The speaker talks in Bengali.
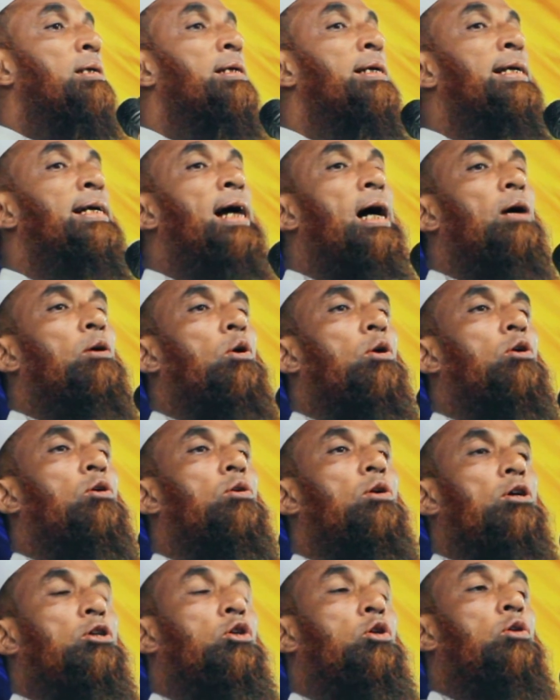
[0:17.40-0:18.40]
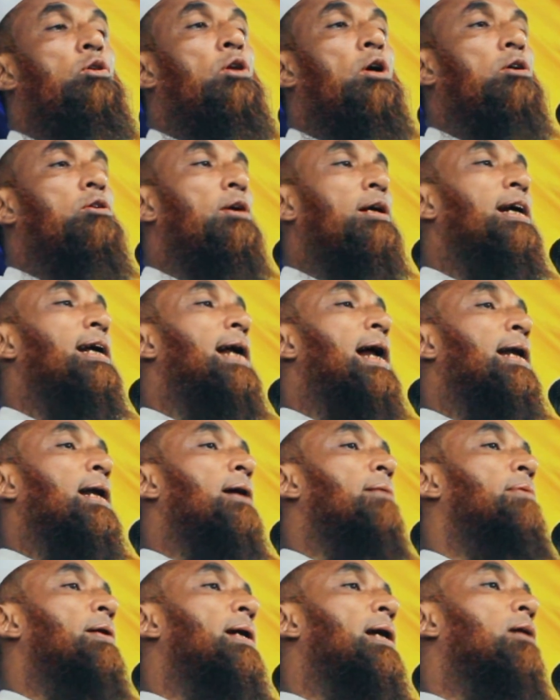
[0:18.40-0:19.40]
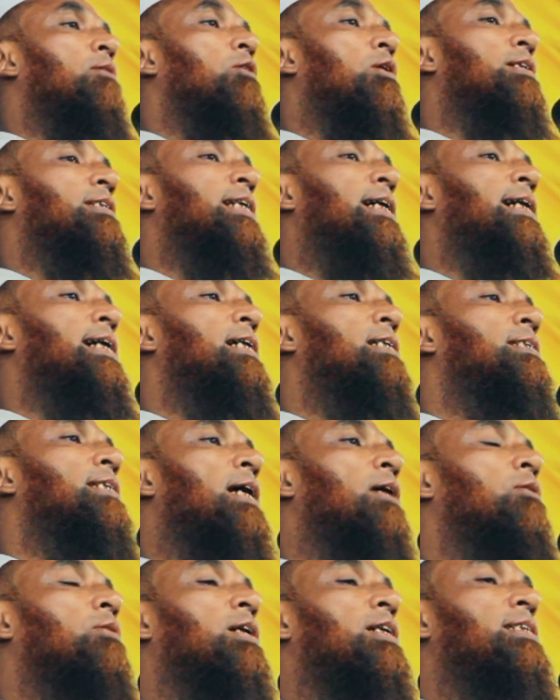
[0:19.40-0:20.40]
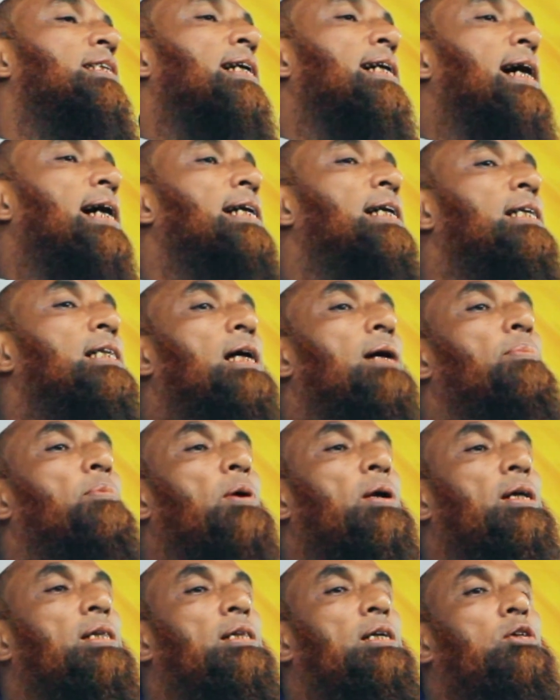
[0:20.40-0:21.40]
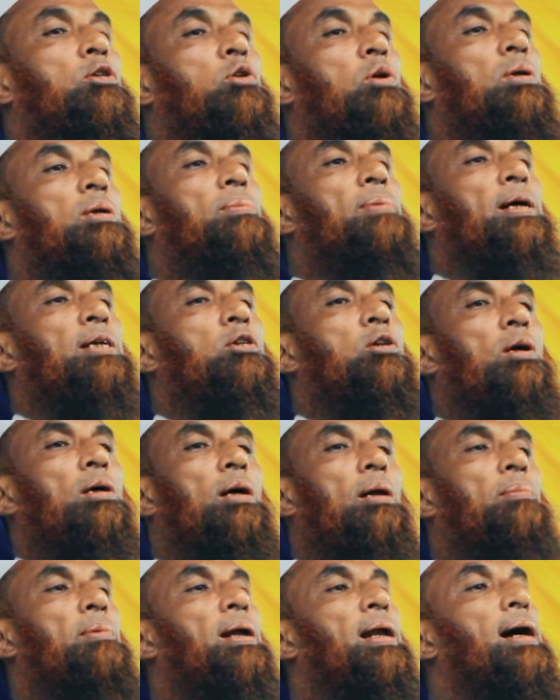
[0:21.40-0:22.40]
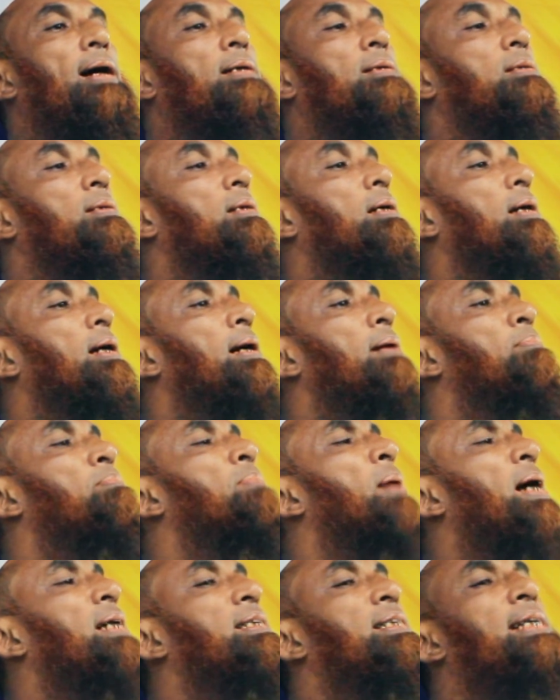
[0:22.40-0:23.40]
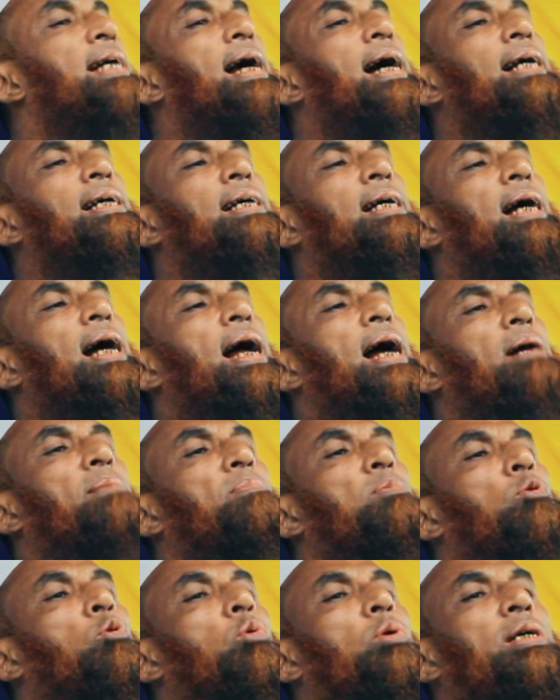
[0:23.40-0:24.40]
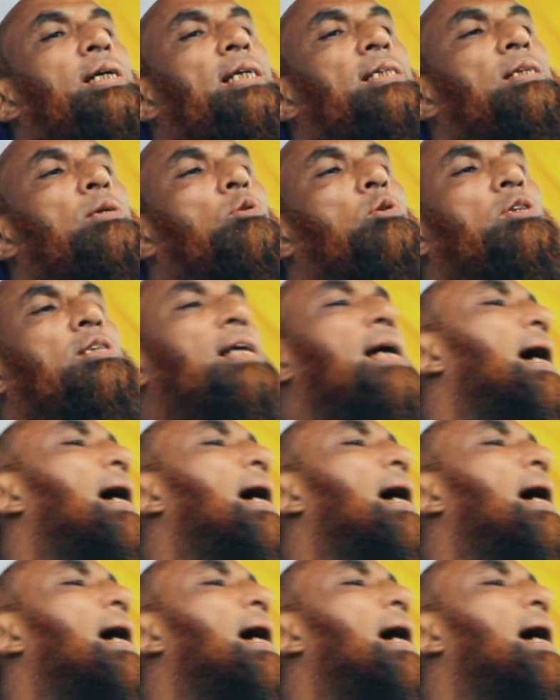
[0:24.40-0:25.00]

নিয়ে গরুর গোষ্ঠ সুন্দর করে রান্নাবান্না করছে হেড স্যারও গেছে খাইয়ে দিয়ে পরের দিন শনিবার সকালবেলা পাইছে এক এক দুই কেজি গোষে